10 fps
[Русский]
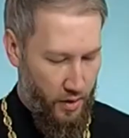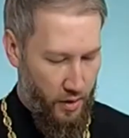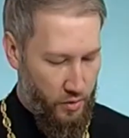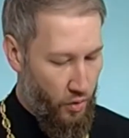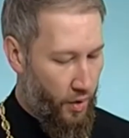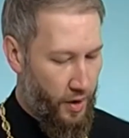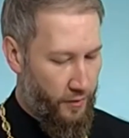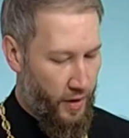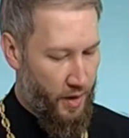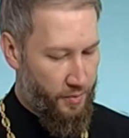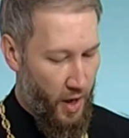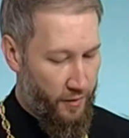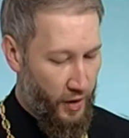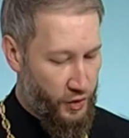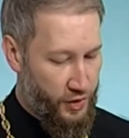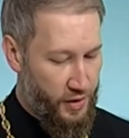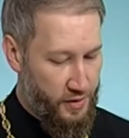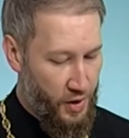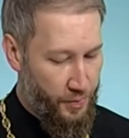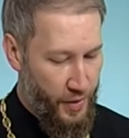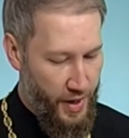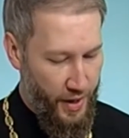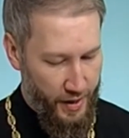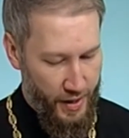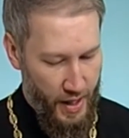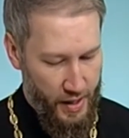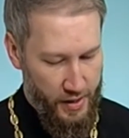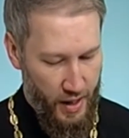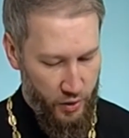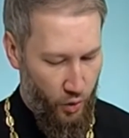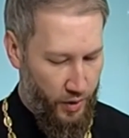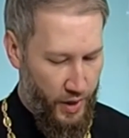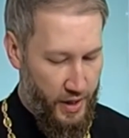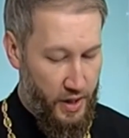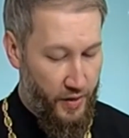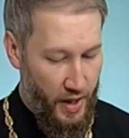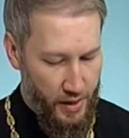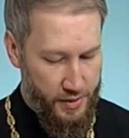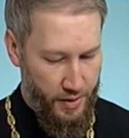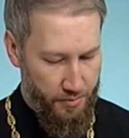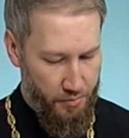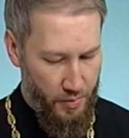Горе вам, вожди слепые, которые говорите,